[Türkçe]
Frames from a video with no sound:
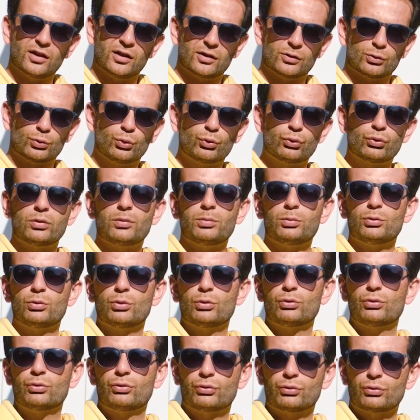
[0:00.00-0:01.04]
güçlü bir
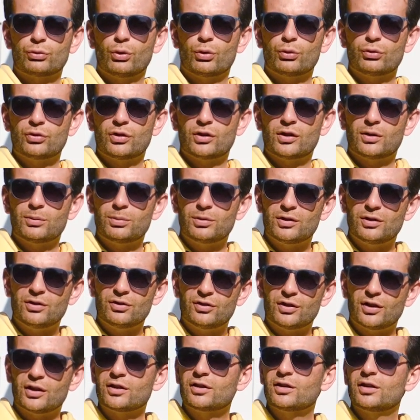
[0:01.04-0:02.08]
duruş
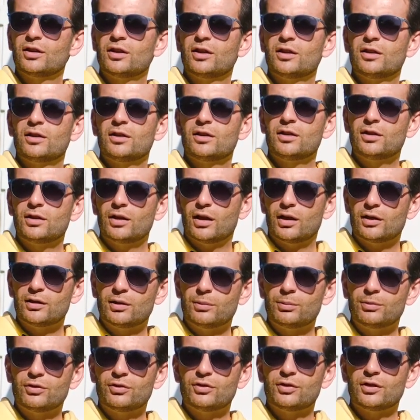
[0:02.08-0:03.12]
gösterebilirsek,
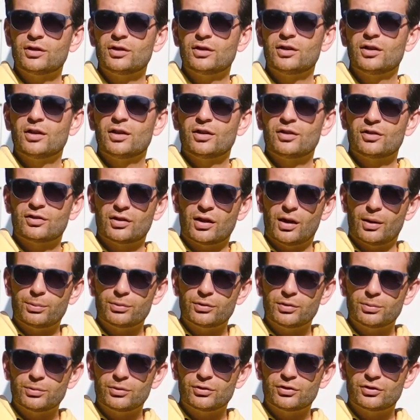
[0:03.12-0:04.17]
irademizi,
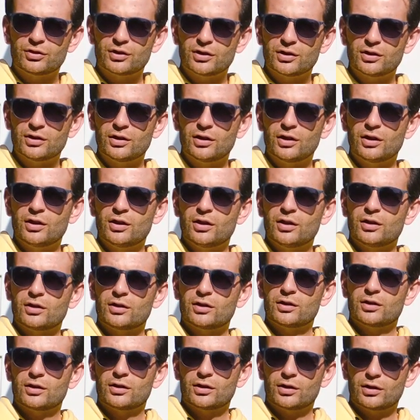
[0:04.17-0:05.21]
sabrımızı
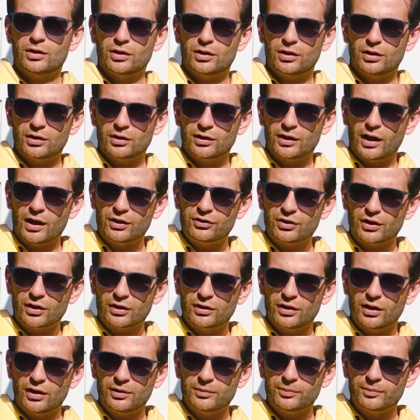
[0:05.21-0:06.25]
e,
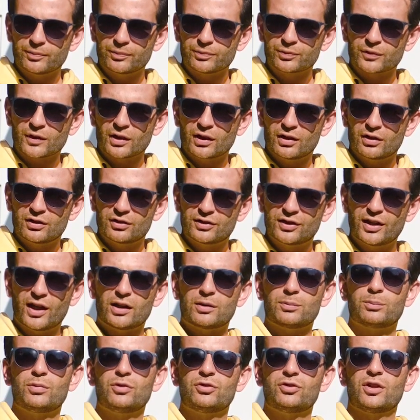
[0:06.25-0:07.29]
gerçekten
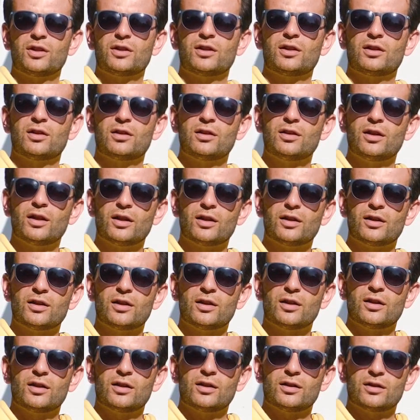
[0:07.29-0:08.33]
sert bir şekilde
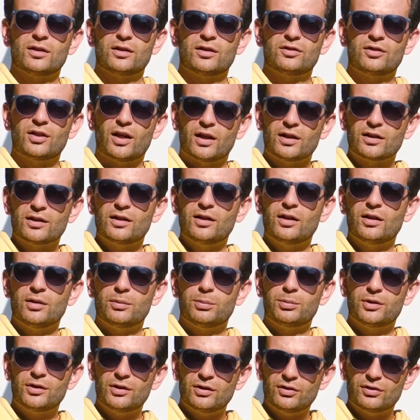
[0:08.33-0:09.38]
e,
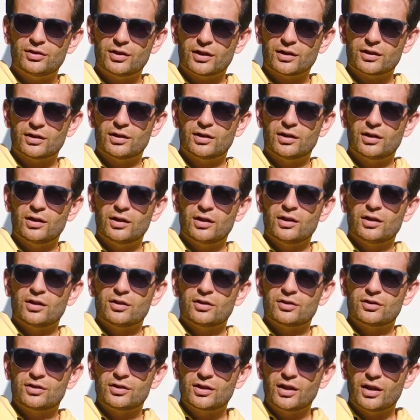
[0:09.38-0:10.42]
sergileyebilirsek,
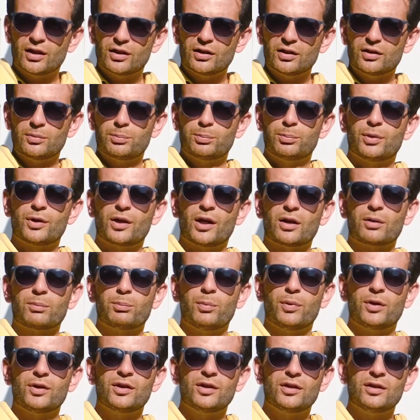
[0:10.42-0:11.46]
sigarayı
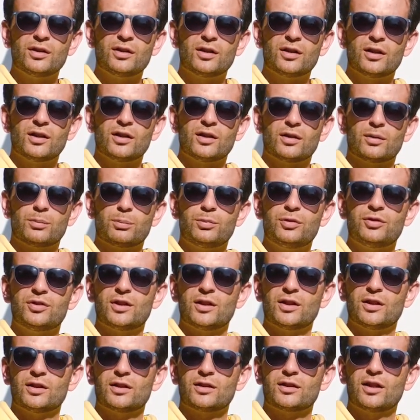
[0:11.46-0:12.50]
bırakmanın
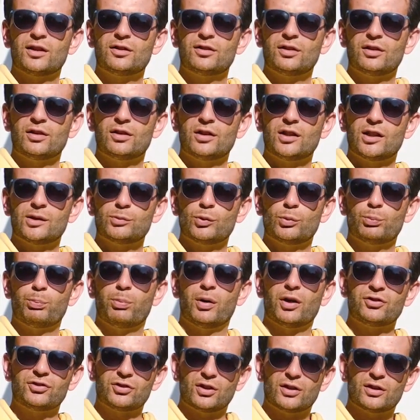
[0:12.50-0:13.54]
bize getirdiği bu
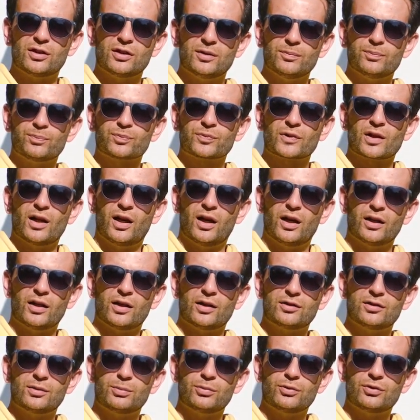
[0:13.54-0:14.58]
başarı
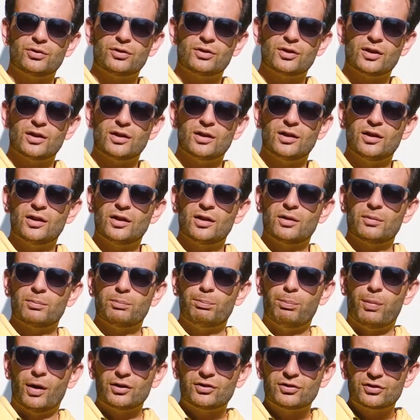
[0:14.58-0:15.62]
hayatımızda
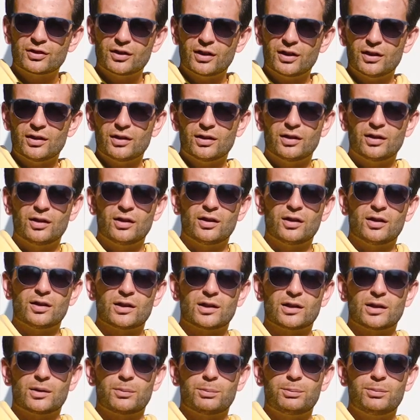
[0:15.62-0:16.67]
başka
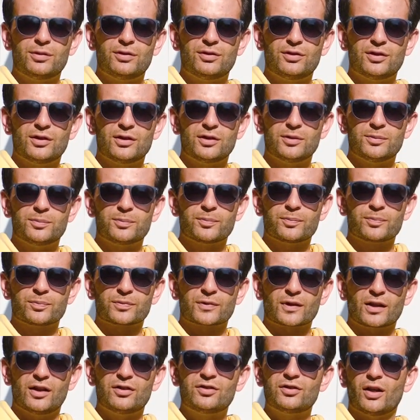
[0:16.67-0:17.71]
e, bizi
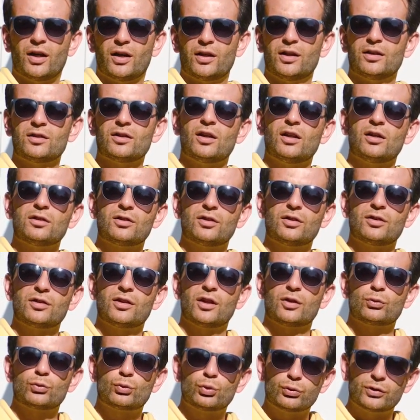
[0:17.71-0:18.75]
esaret
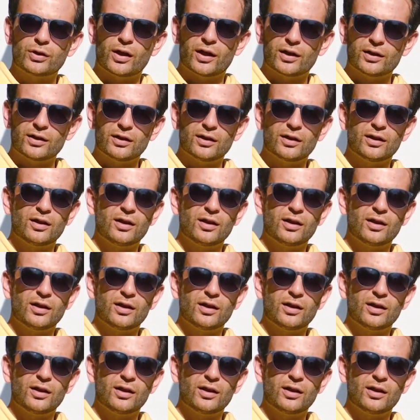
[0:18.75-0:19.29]
altında tutan,